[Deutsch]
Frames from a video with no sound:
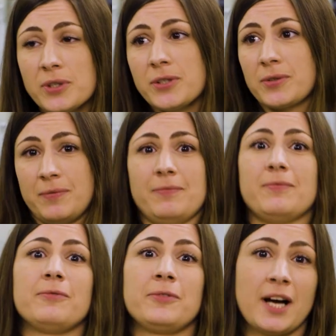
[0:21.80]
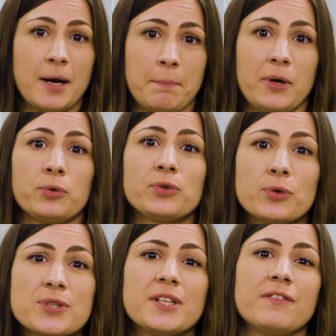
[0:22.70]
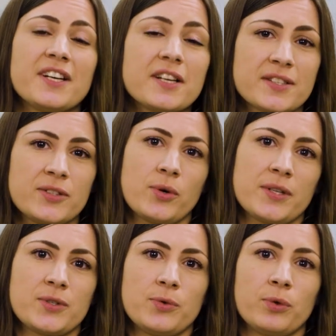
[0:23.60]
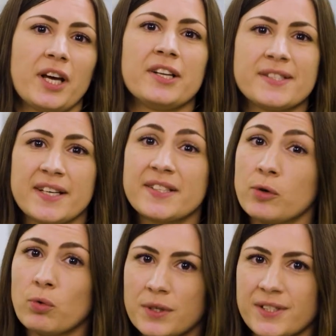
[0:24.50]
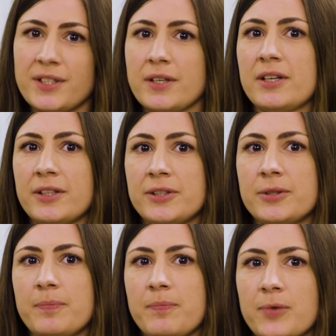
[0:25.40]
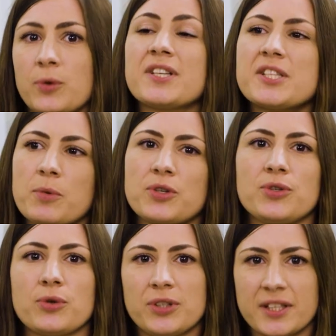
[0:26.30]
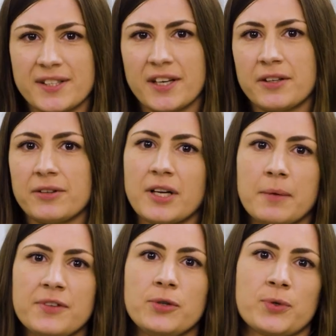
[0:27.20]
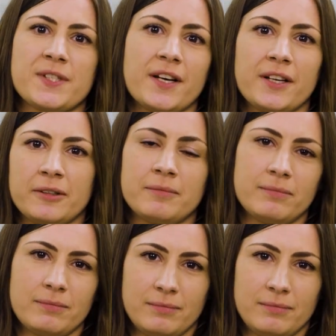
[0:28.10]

und wir haben bei ungünstigen Wettersituationen eine sehr, sehr hohe Sicherheit. Und das möchte ich euch jetzt gerne in einem Video zeigen.